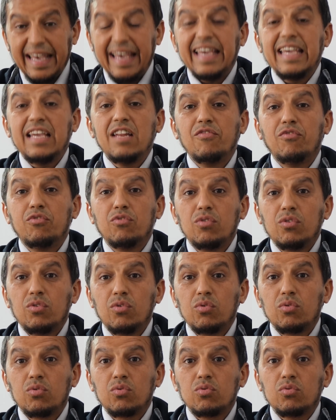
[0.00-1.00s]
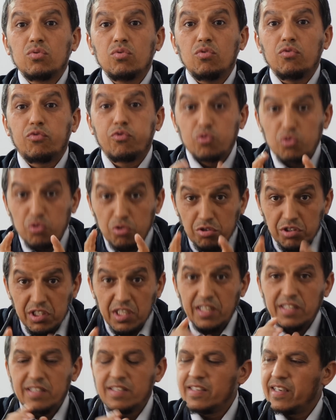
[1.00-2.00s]
Et ils vont vous
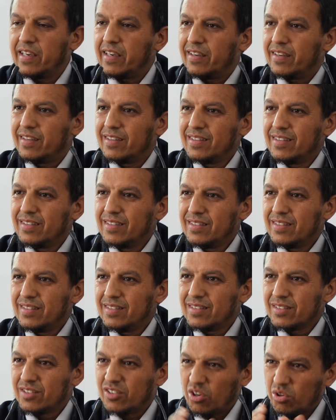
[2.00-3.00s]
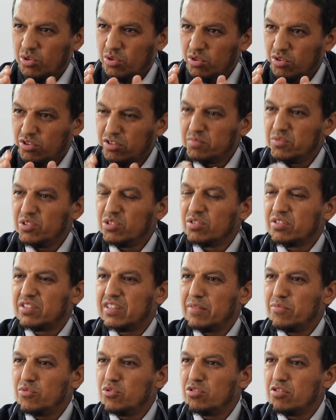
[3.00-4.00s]
utiliser en tant que
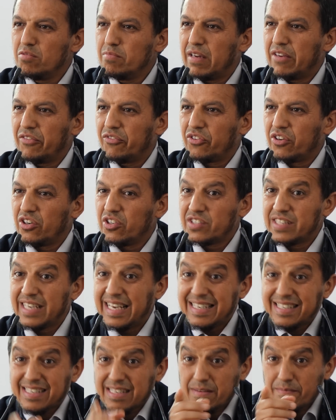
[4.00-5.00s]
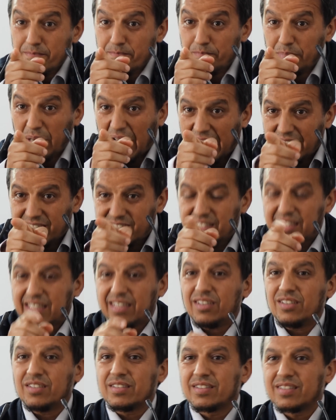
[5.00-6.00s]
communauté musulmane française
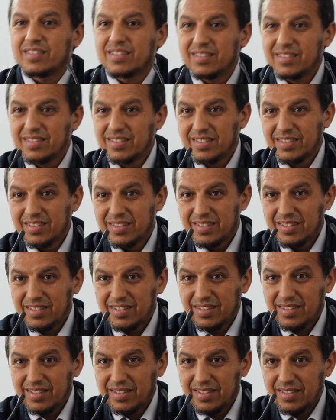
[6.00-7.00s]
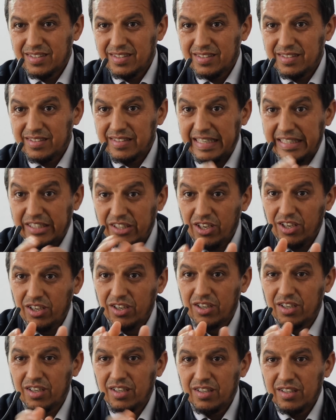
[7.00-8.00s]
pratiquante. D'ailleurs,
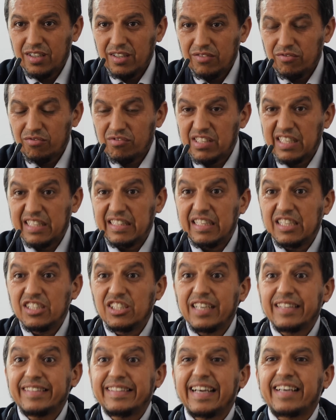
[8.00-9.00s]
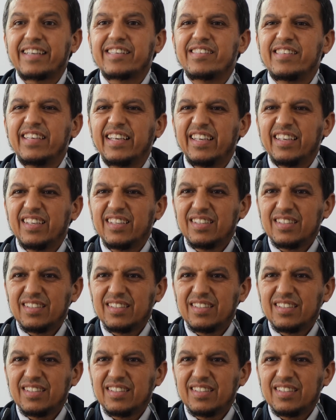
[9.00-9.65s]
vous êtes déjà taxé